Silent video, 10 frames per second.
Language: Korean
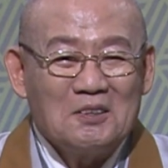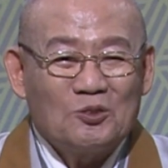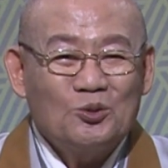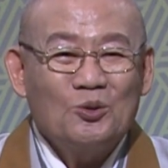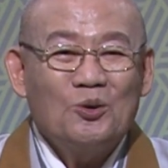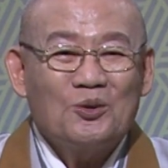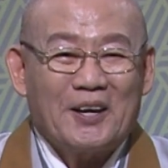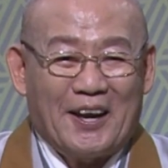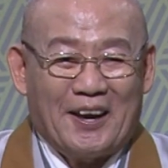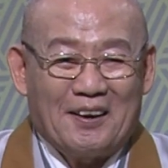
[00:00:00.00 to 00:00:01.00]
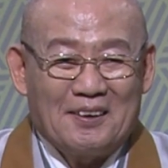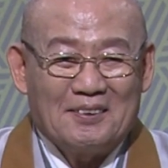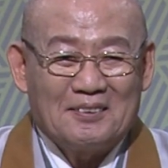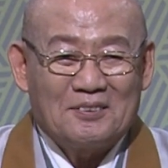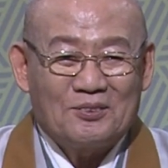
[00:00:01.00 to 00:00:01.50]
수호를 해
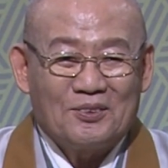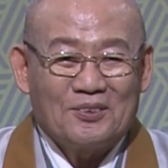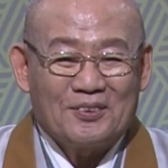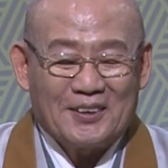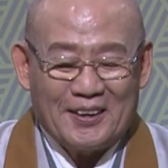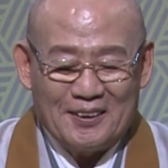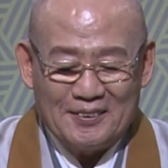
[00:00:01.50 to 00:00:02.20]
수호를 해